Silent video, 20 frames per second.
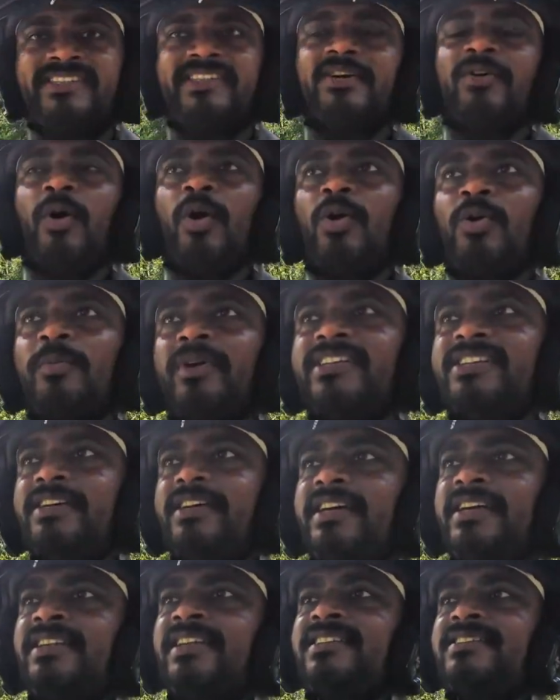আছে গরম আছে
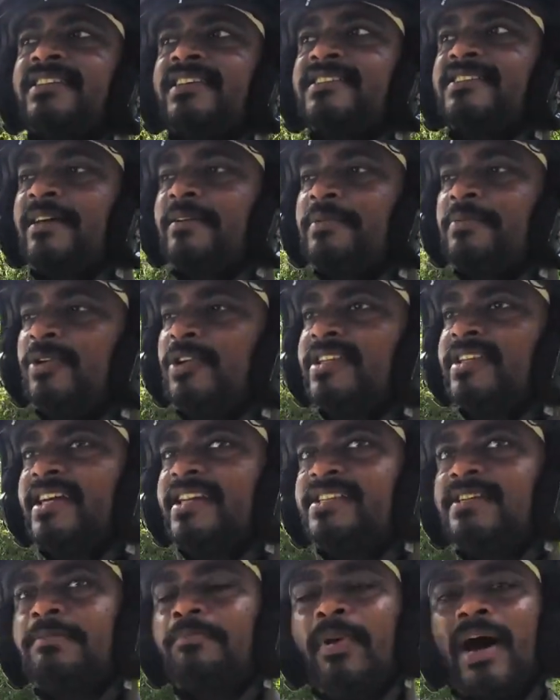ইন দ্য সেন্স আমি বলতে
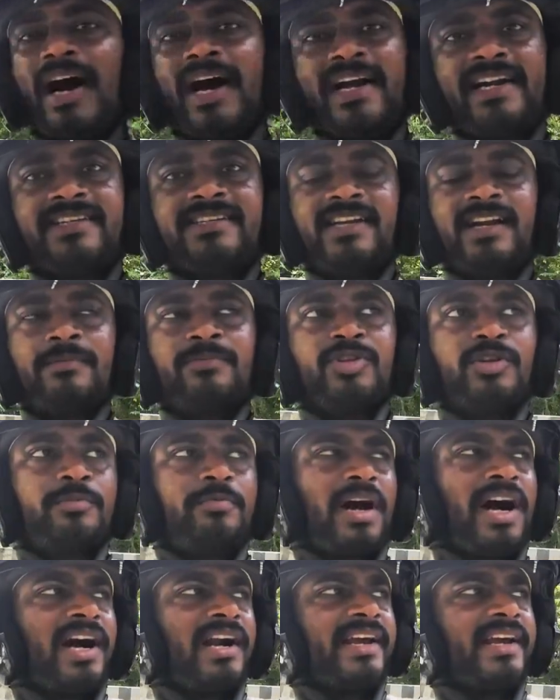চাইছি পাহাড়ে ছিলাম তো
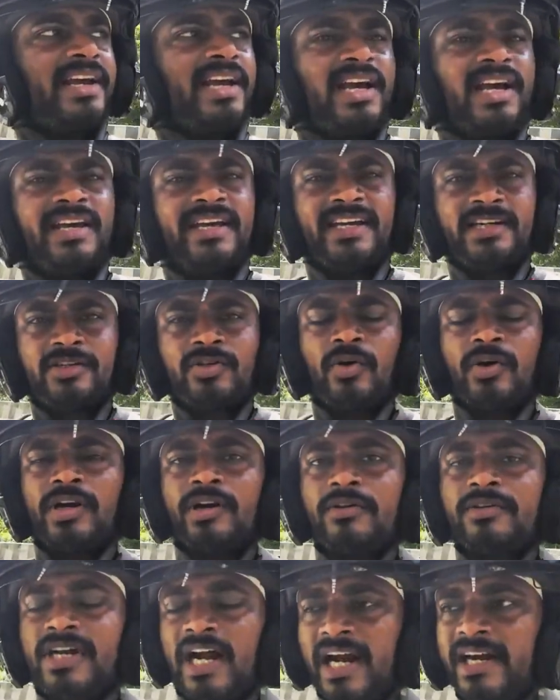পাহাড়ে একটু
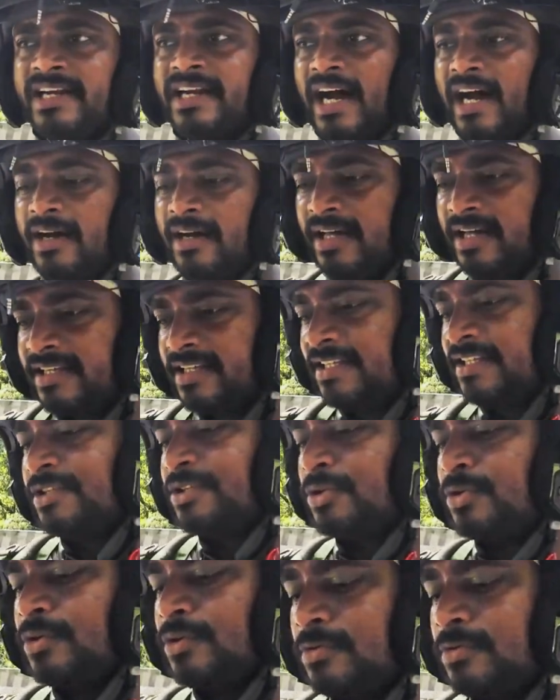হলেও ঠান্ডা কিন্তু